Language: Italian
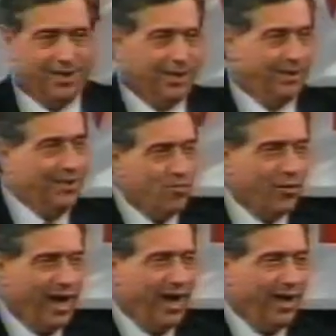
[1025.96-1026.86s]
Le
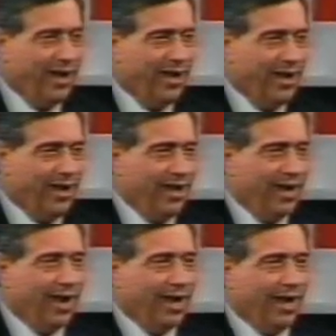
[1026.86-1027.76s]
mura
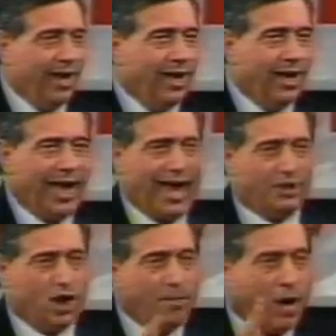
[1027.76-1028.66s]

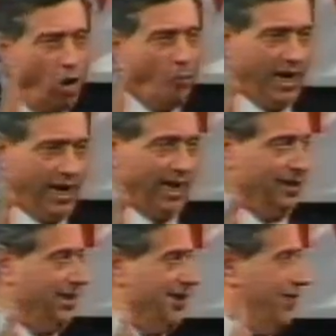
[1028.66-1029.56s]
Caddero, ma come
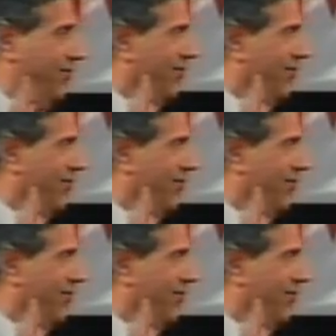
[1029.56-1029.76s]
caddero?